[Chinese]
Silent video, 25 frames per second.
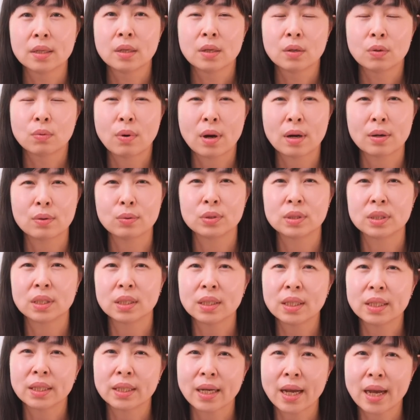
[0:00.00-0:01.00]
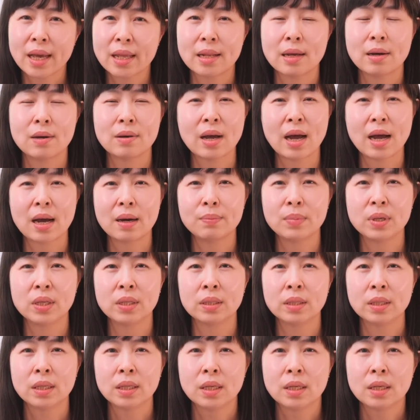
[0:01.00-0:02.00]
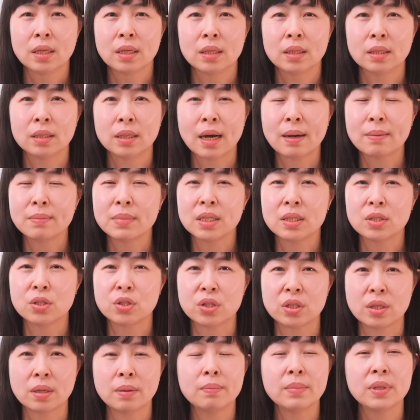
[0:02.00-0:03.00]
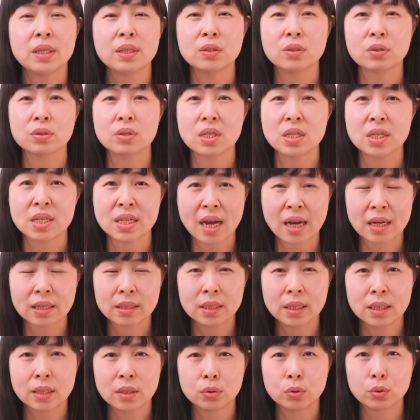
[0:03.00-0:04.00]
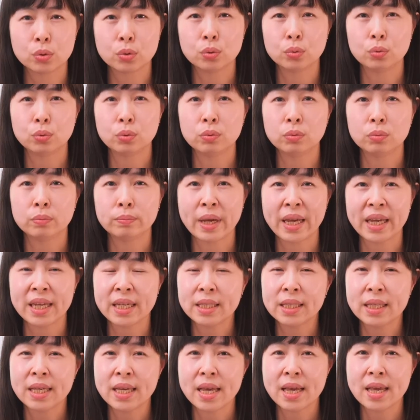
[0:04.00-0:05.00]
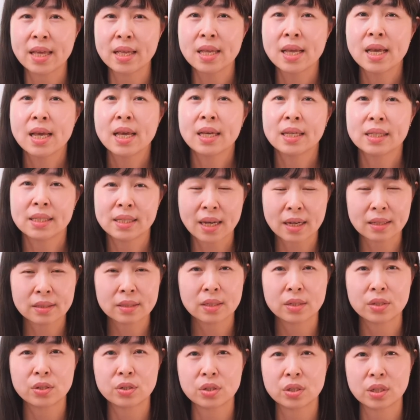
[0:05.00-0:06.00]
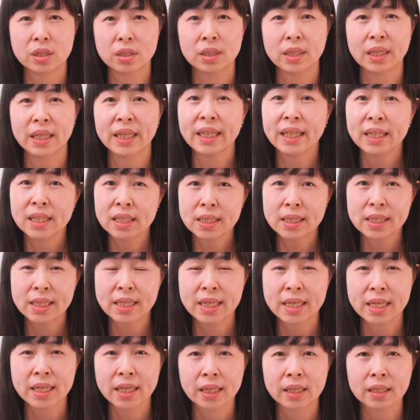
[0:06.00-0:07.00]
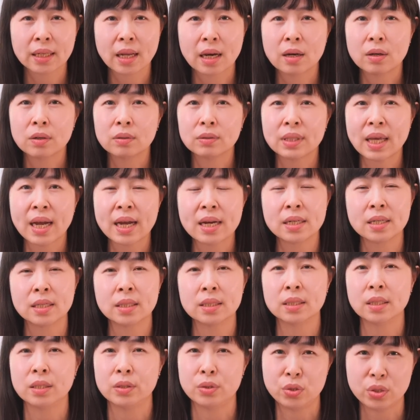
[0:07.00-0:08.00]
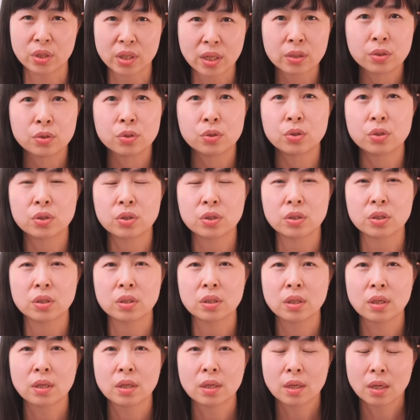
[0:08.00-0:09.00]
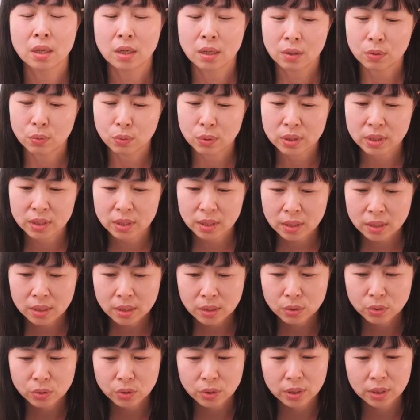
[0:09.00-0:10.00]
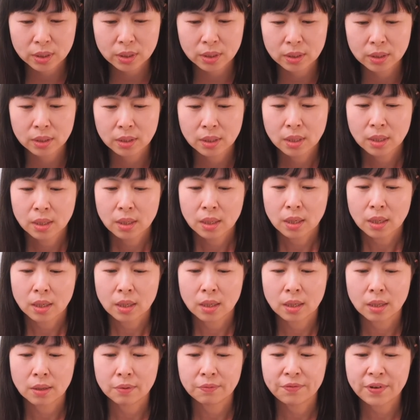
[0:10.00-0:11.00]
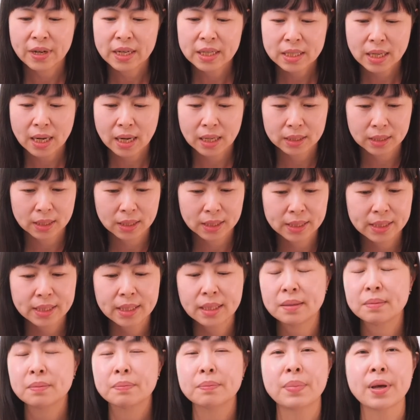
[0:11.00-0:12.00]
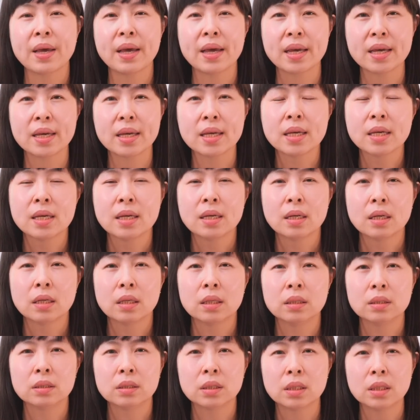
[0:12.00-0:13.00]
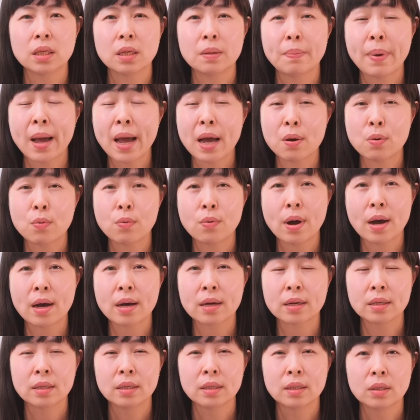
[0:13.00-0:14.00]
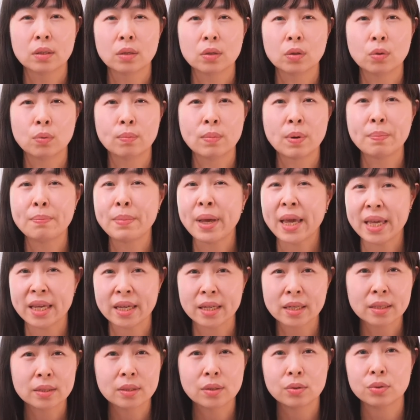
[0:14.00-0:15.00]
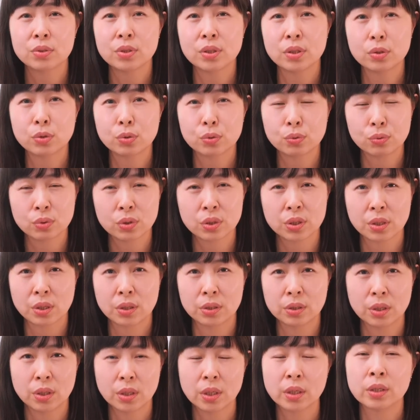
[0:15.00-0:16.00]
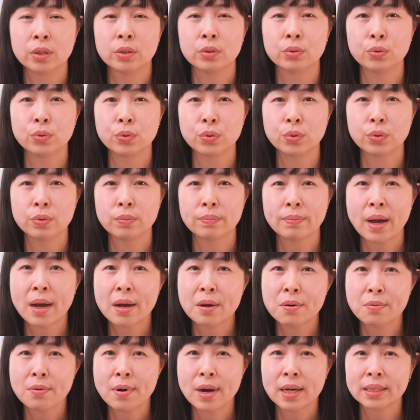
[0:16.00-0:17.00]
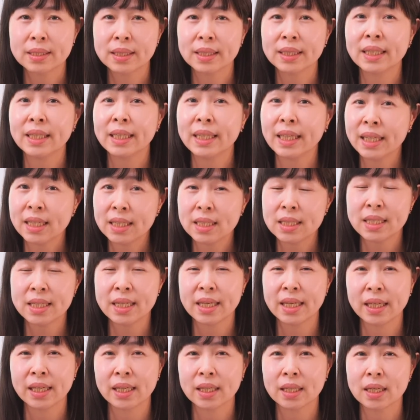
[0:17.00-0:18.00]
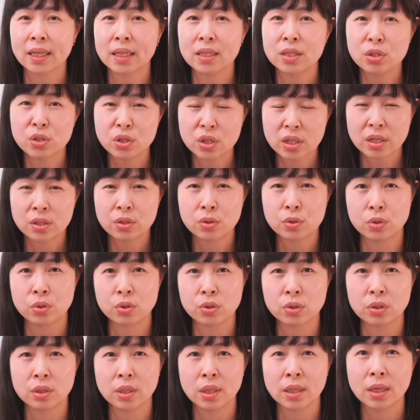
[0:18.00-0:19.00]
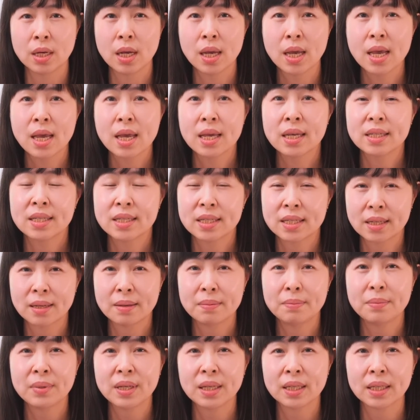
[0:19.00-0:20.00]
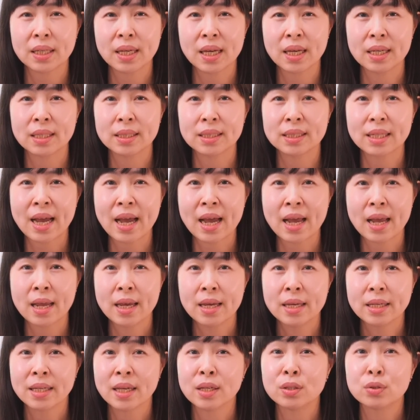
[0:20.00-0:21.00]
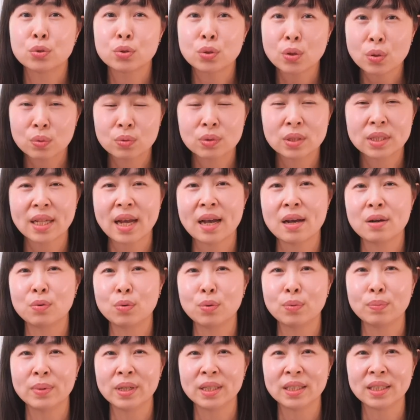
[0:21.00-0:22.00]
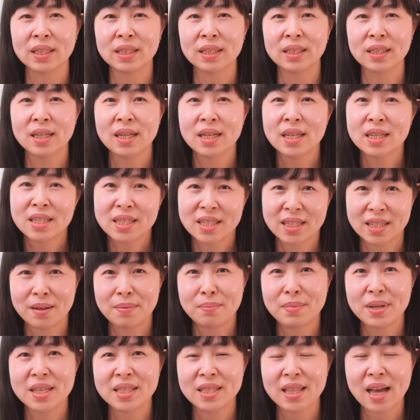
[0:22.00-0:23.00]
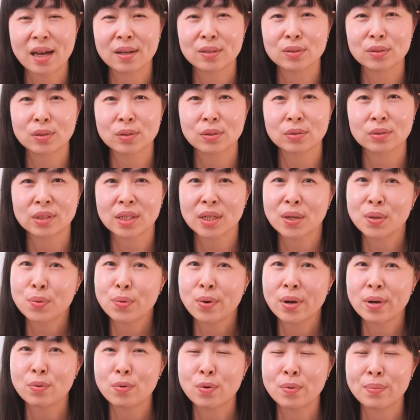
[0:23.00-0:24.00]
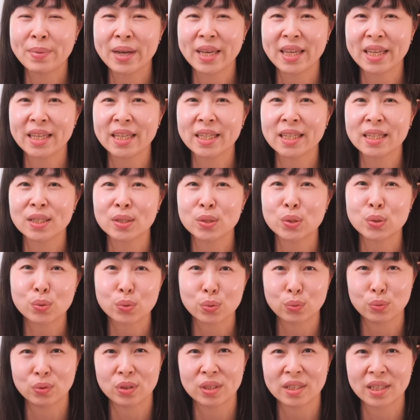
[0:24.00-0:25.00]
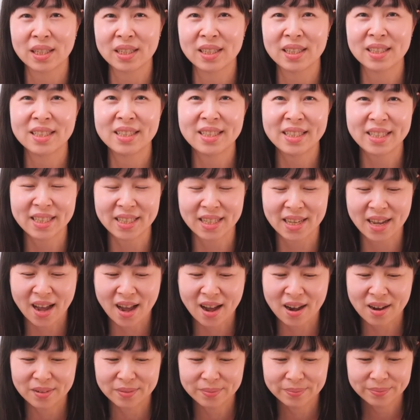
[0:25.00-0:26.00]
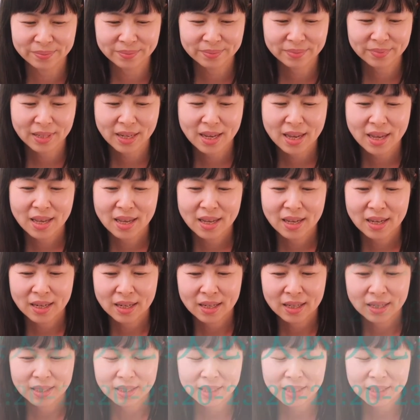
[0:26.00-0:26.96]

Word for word: 哇，我真的看到他们，呃，他们的生命就是彰显出每一天向着神的殷勤，然后待人的正直，啊，我真的觉得呃非常的敬佩，呃，真的盼望。我们每一个都是属神的儿女，盼望这个殷勤跟正直的生命也在也种在我们的生命当中，成为我们一个属神的记号。呃，